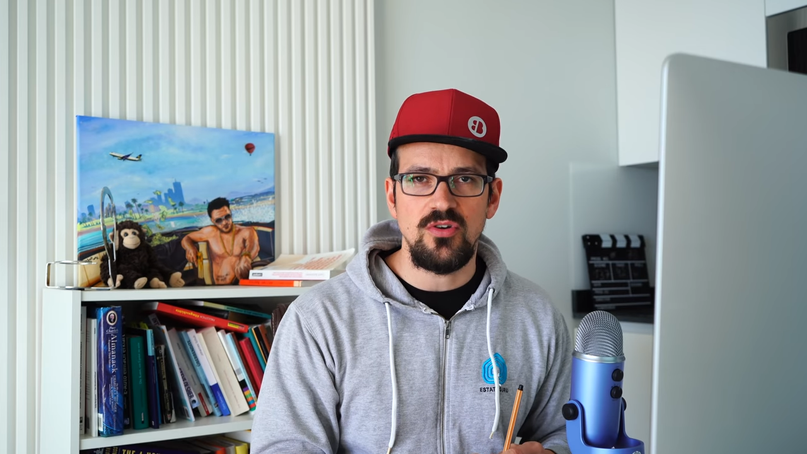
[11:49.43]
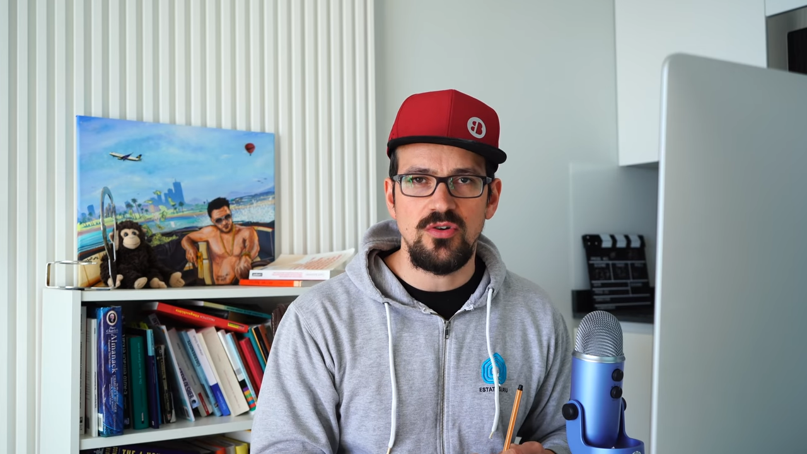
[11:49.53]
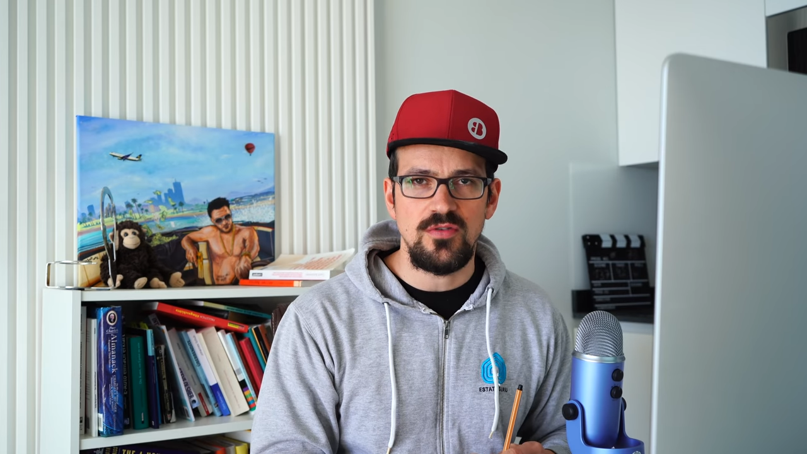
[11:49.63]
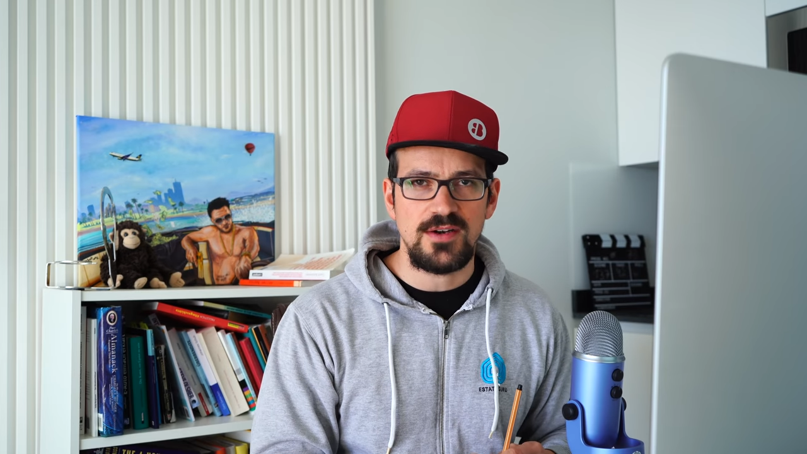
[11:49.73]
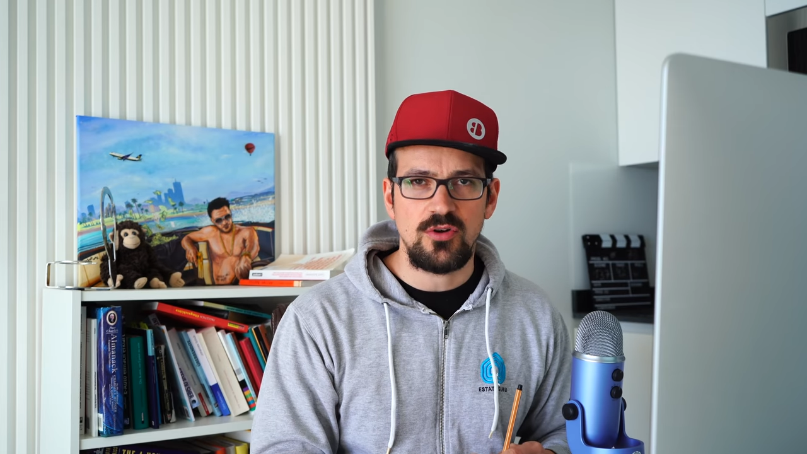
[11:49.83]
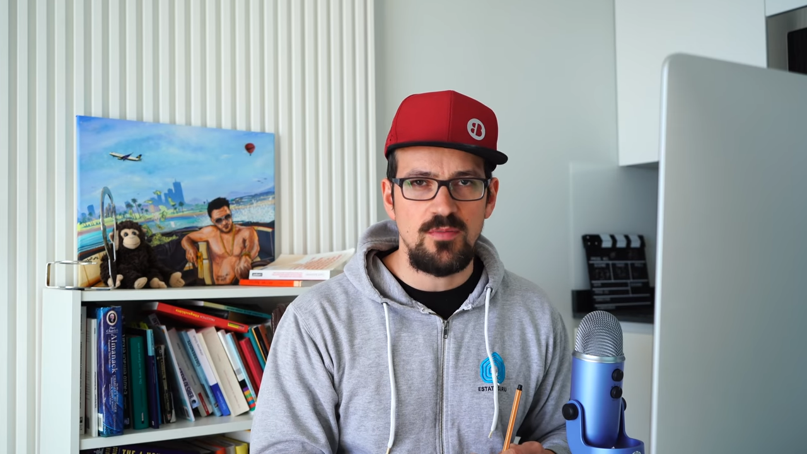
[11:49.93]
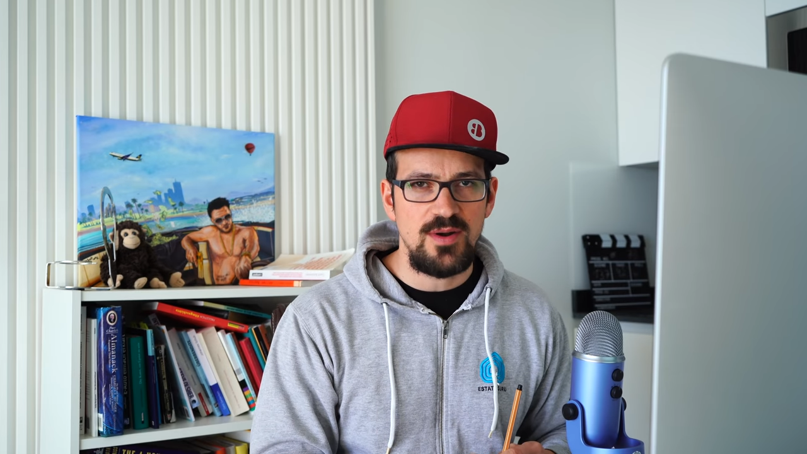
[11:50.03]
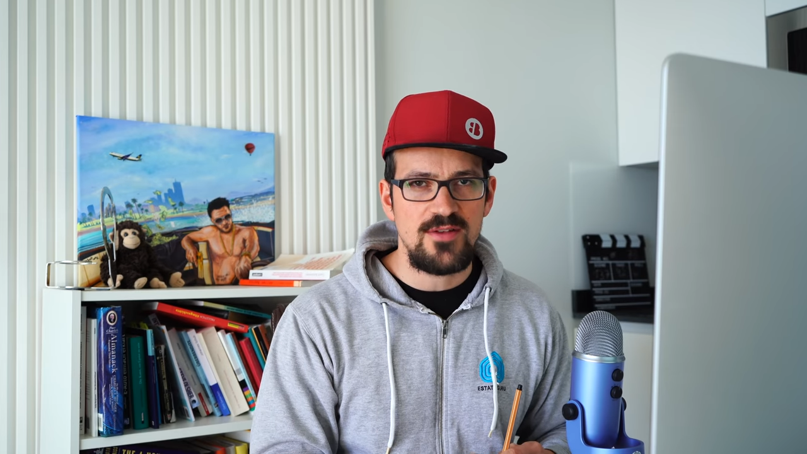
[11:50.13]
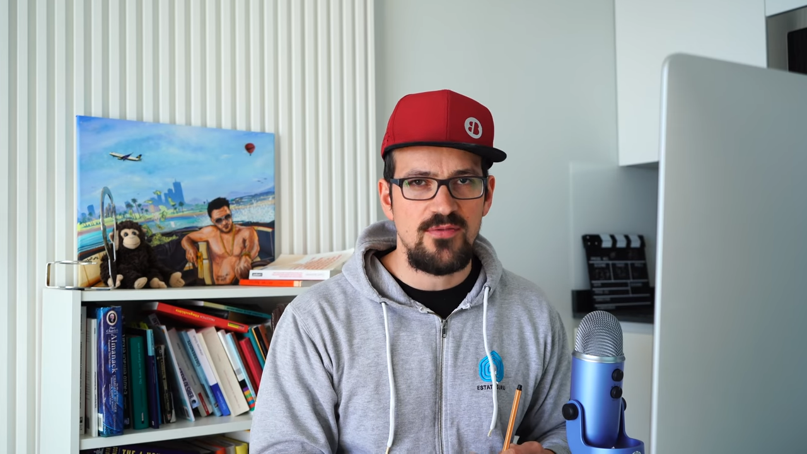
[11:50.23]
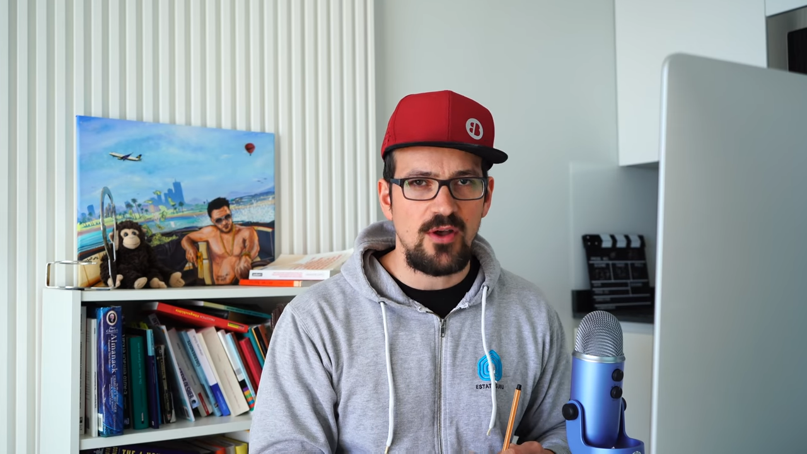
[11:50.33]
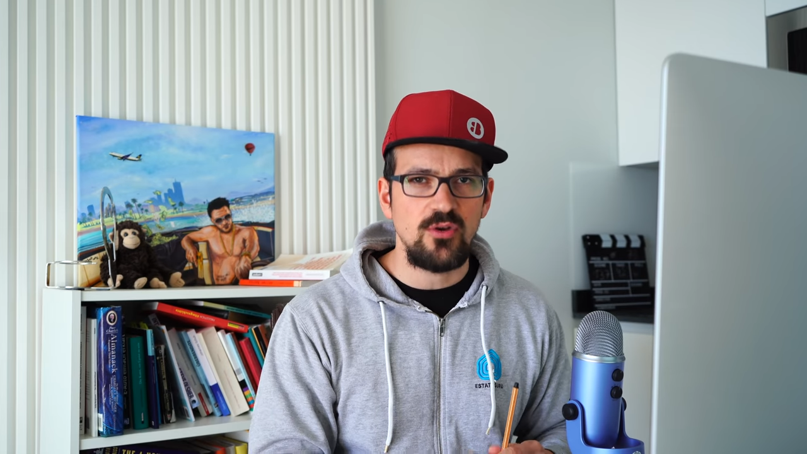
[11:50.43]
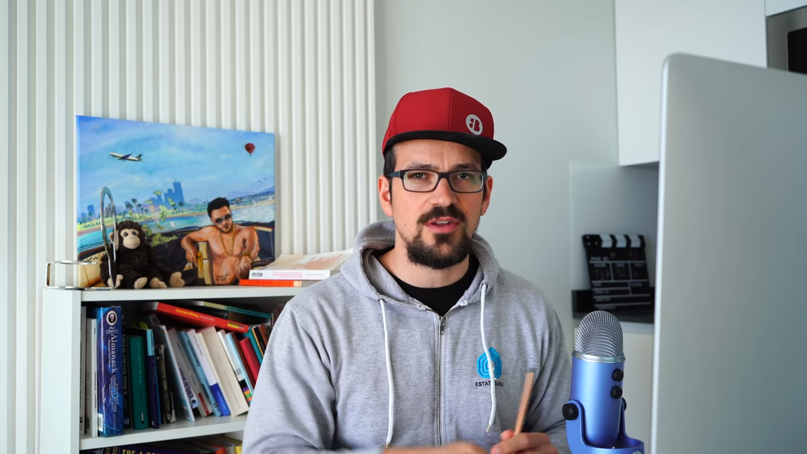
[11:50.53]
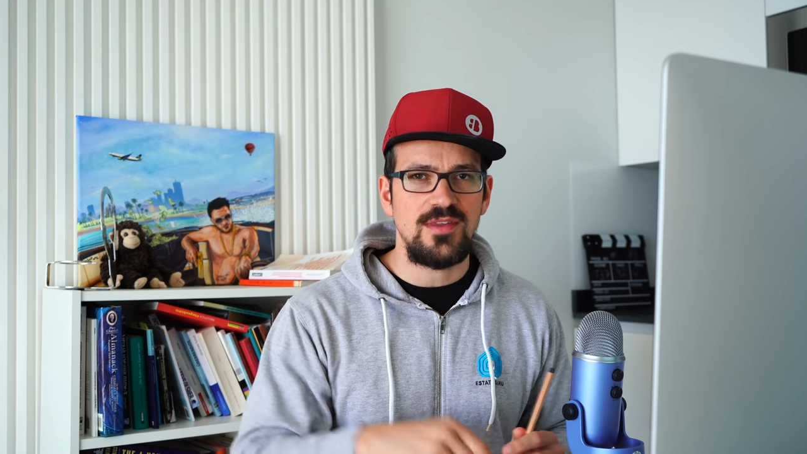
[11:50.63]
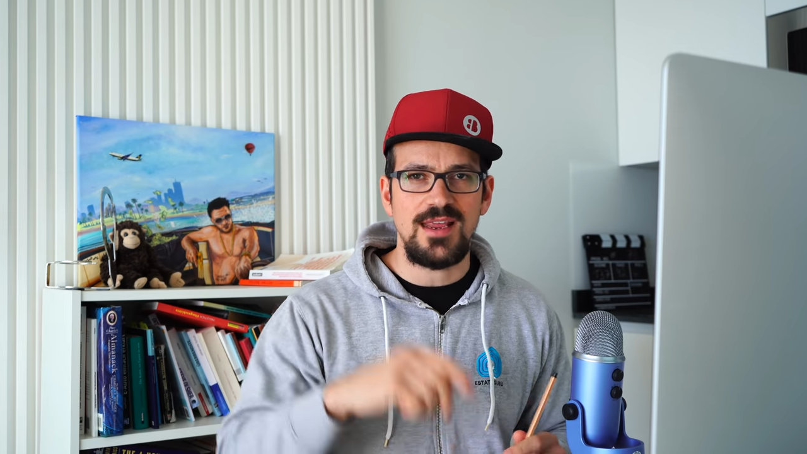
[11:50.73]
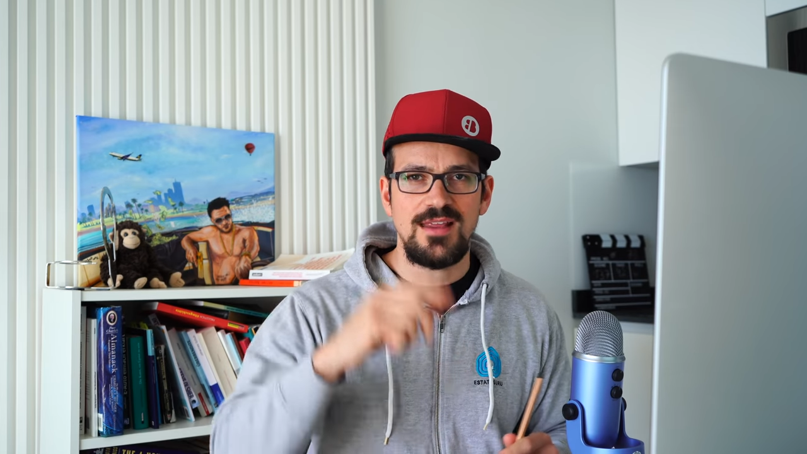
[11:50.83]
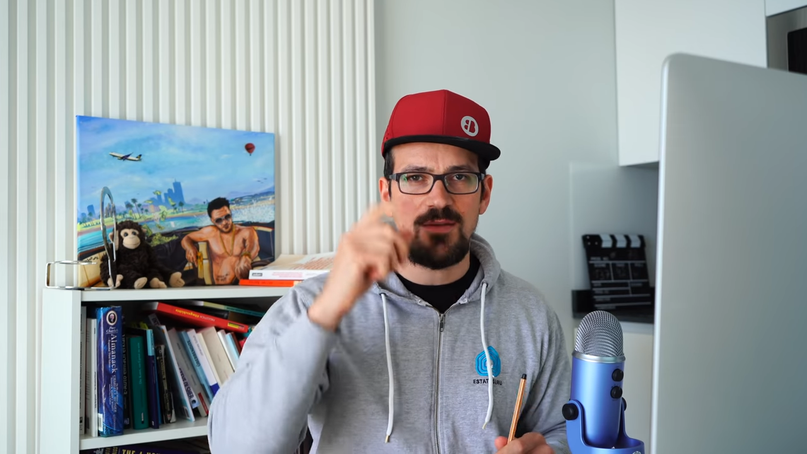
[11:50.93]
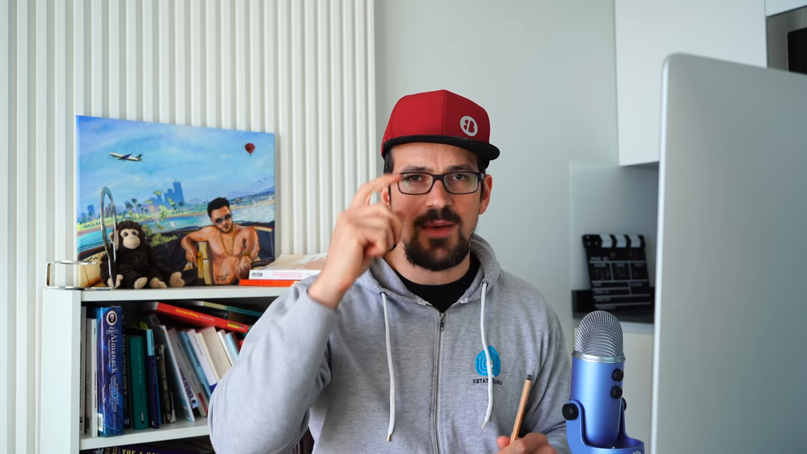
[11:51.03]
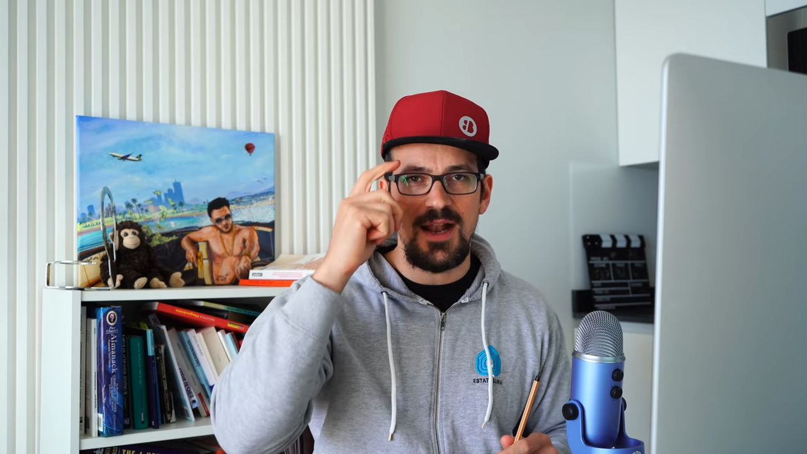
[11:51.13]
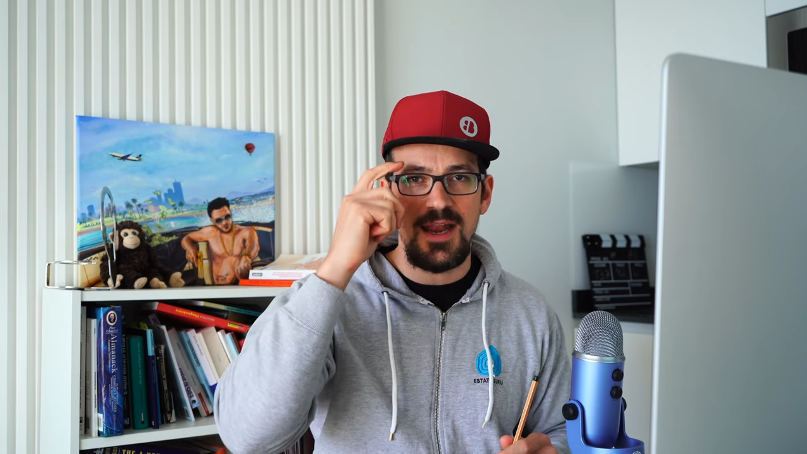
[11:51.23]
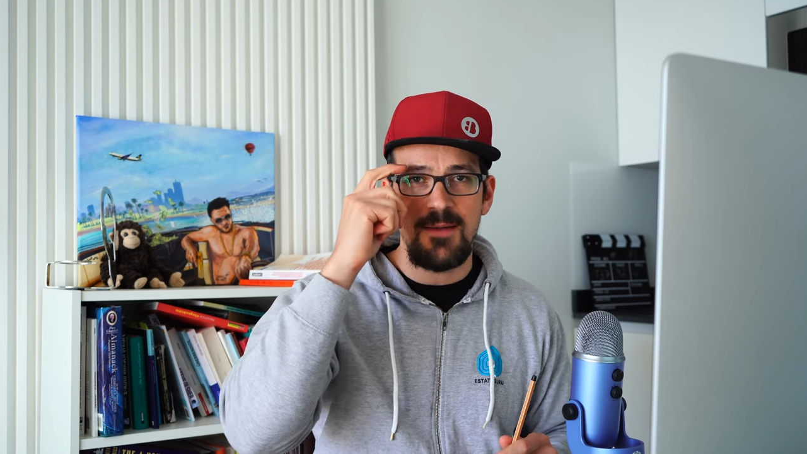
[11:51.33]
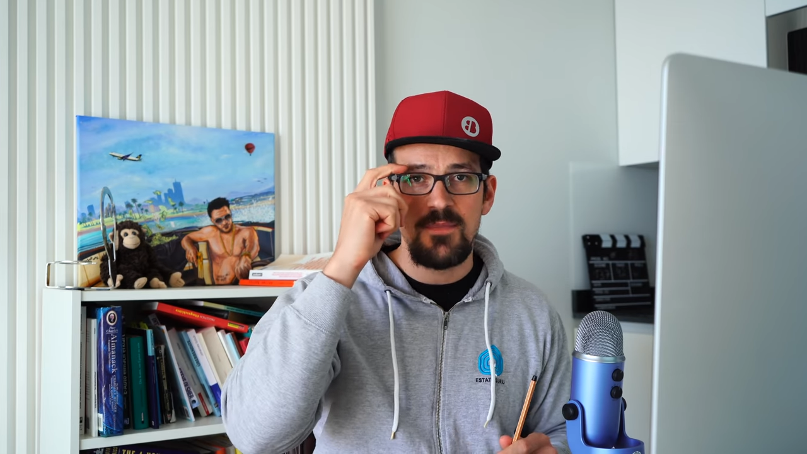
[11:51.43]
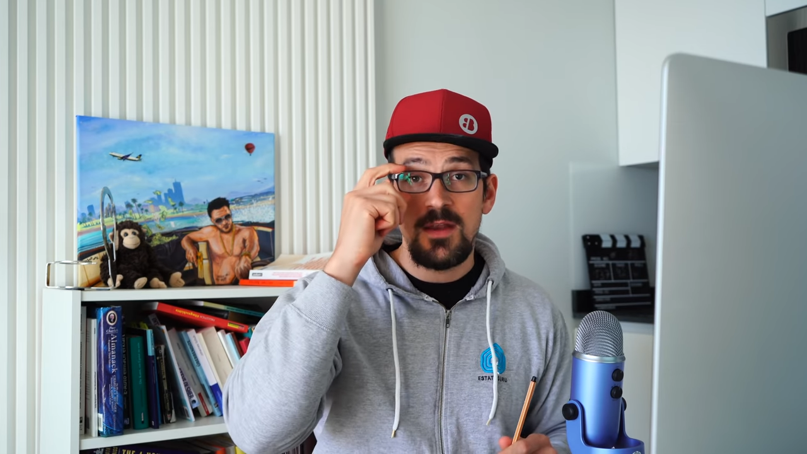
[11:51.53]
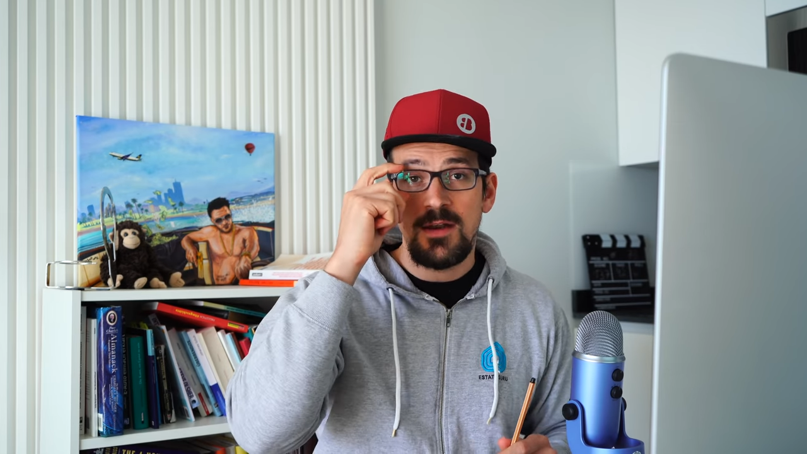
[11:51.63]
irgendwann komplett verrückt, denke ich mal. Ja?